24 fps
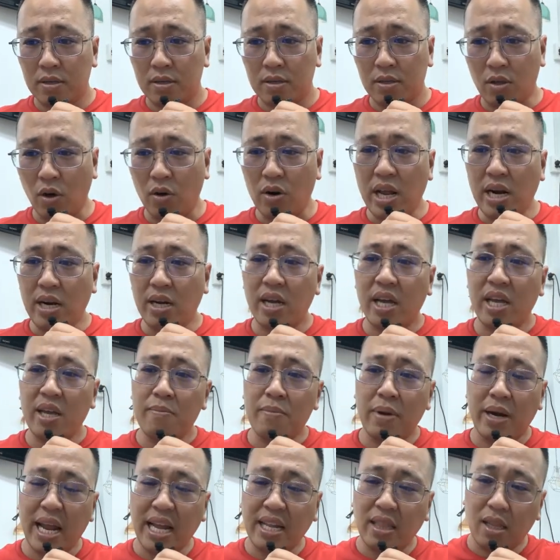cho nên khi
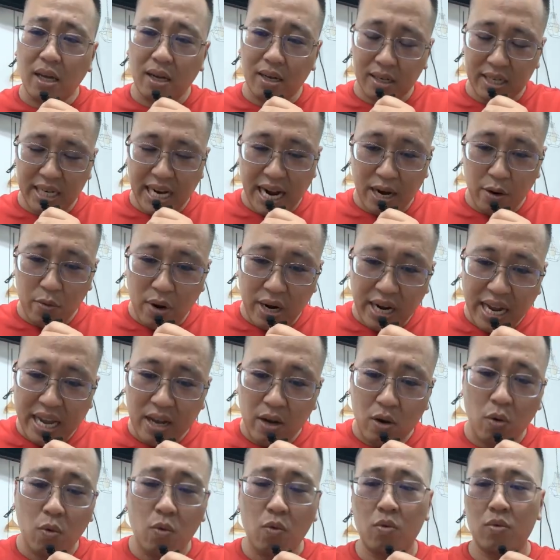mình đã từng trải qua cái
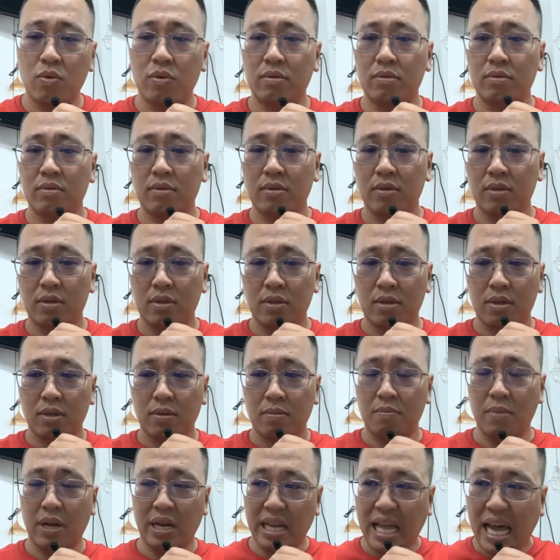ngu
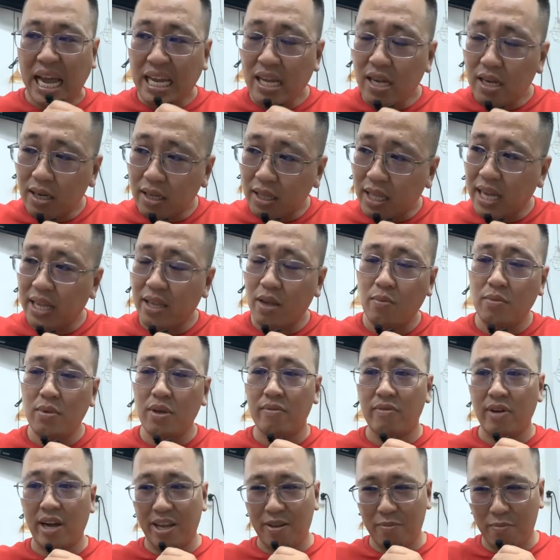mình thấy người ta giống
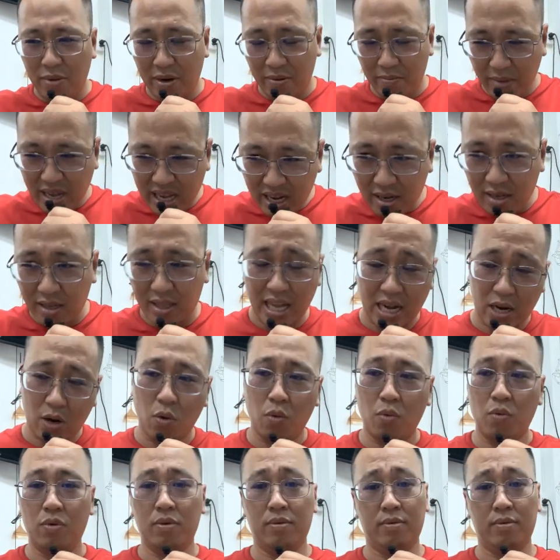như vậy mình biết người ta ngu